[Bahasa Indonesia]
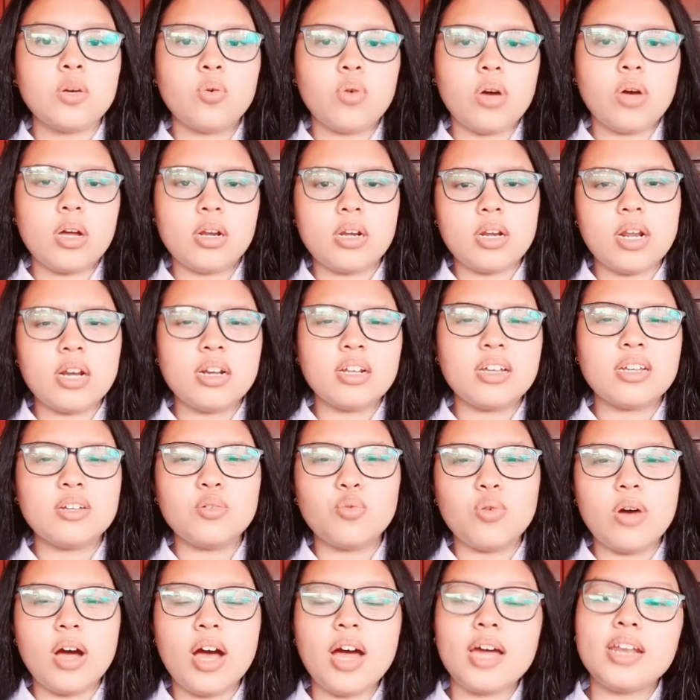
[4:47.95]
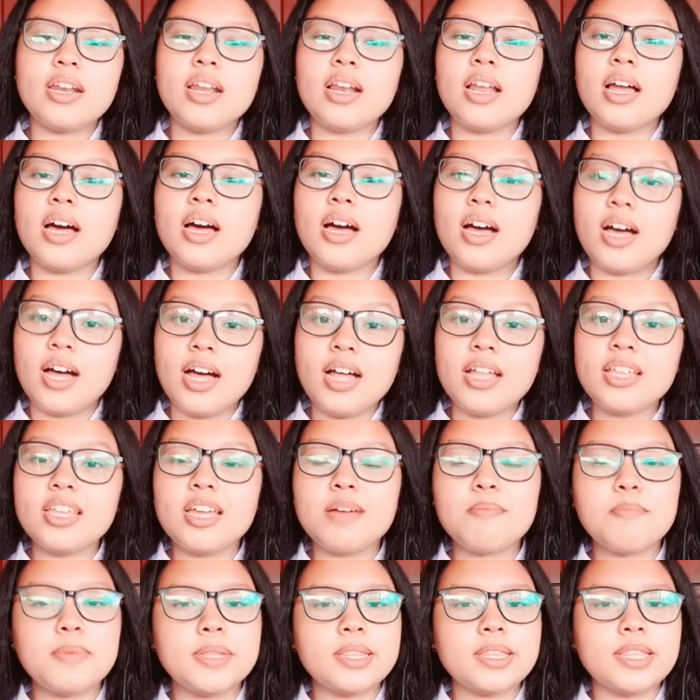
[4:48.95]
Kuadran kedua adalah hal
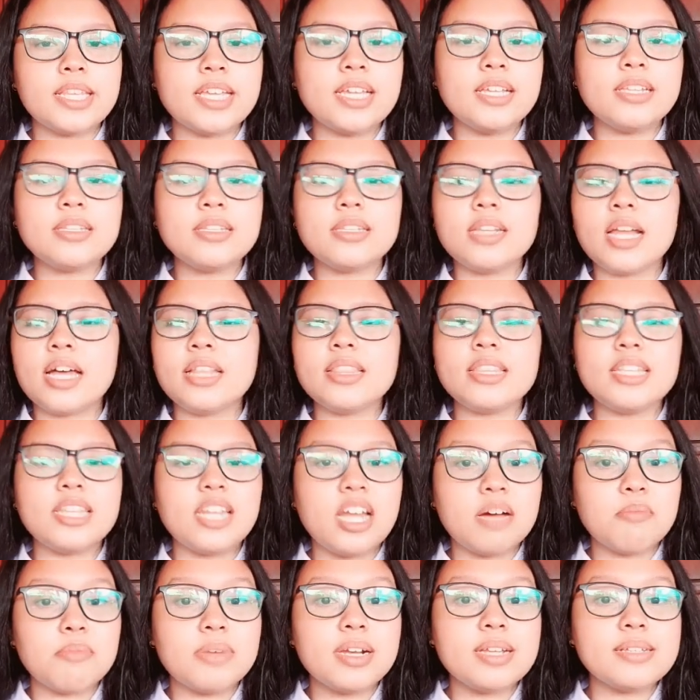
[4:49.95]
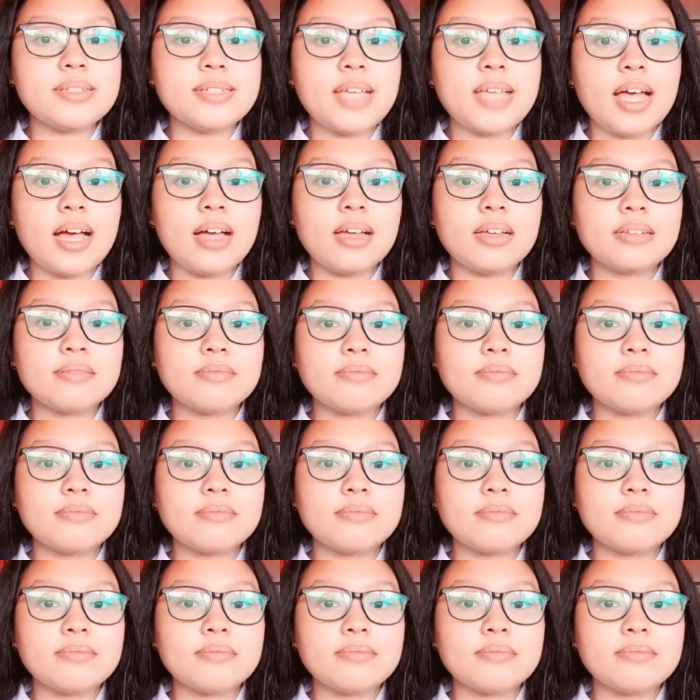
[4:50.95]
yang penting dan tidak mendesak.